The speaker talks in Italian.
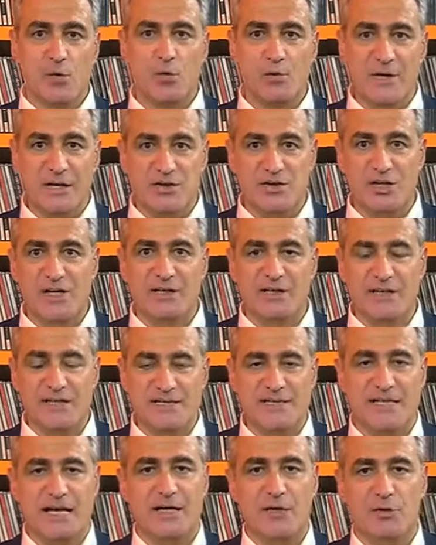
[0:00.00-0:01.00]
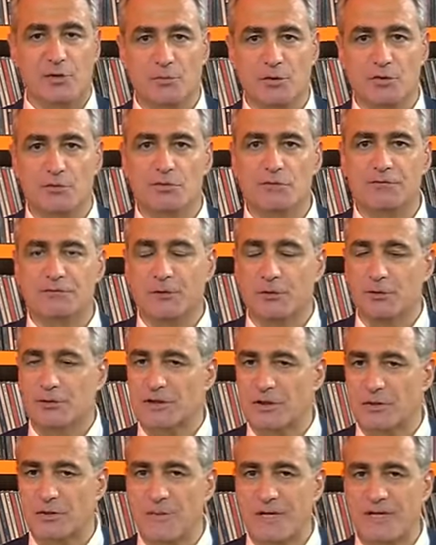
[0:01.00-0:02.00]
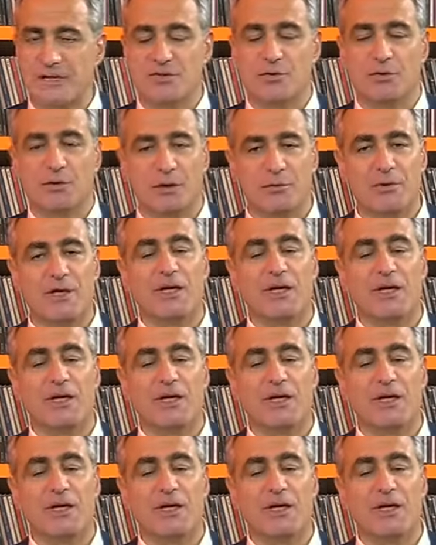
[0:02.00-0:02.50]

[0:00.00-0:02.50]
un agente esterno molto forte come il sole.